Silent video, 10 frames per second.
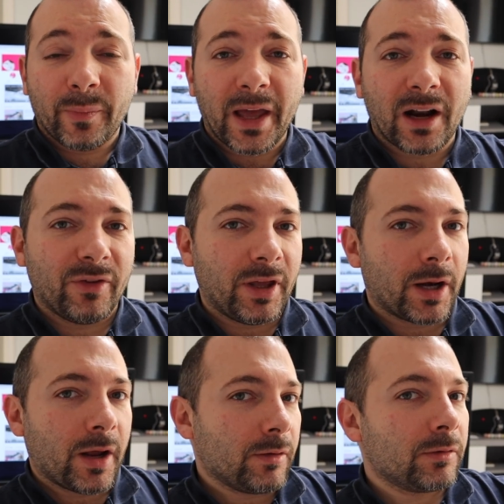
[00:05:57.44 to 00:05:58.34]
per
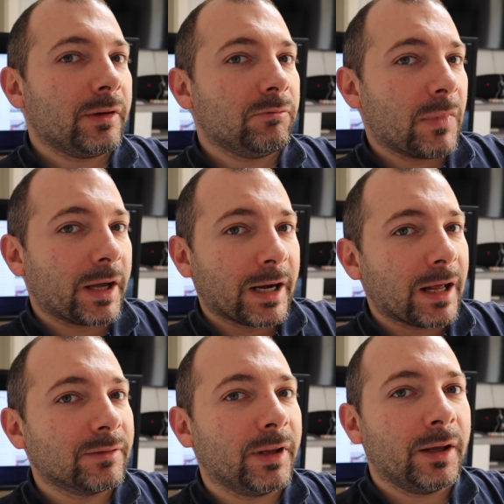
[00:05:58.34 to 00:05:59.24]
avere una
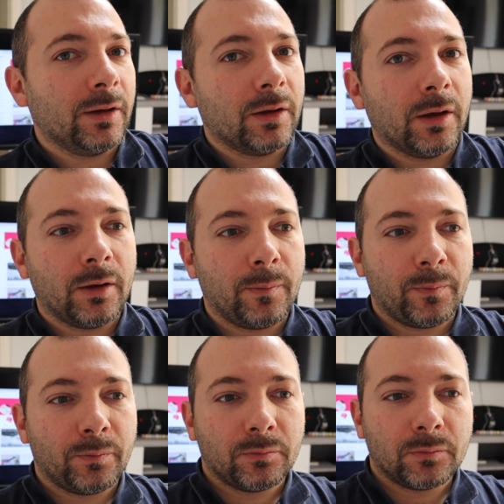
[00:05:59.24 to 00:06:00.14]
grande
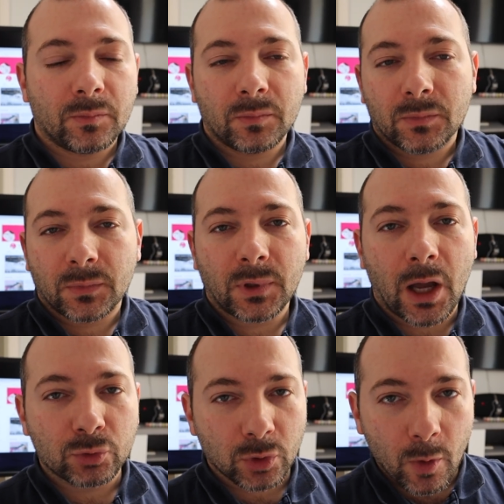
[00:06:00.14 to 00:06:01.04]
ehm,
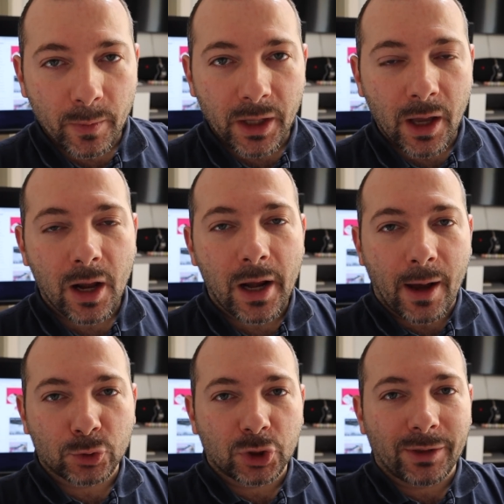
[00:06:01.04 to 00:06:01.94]
autonomia le
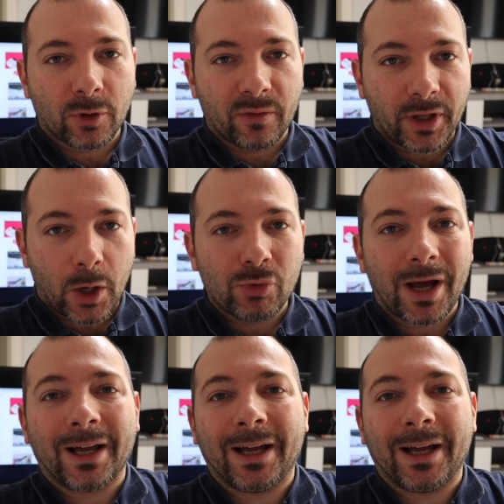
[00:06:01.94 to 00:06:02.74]
auto devono avere una